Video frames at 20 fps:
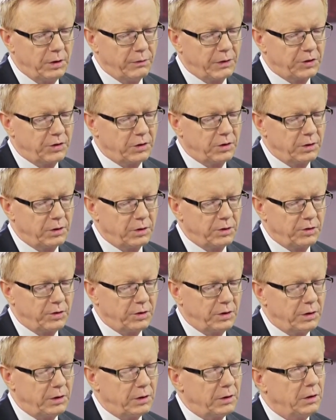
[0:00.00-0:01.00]

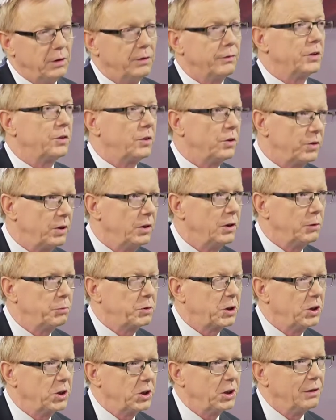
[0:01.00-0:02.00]
inwestycji inwestycyjnych
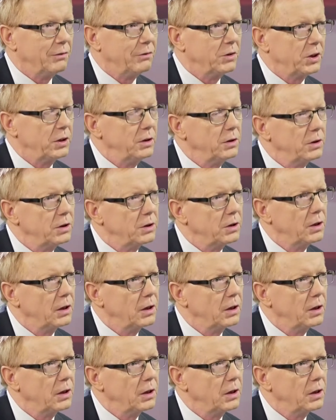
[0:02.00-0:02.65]
przedsięwzięć? Mhm.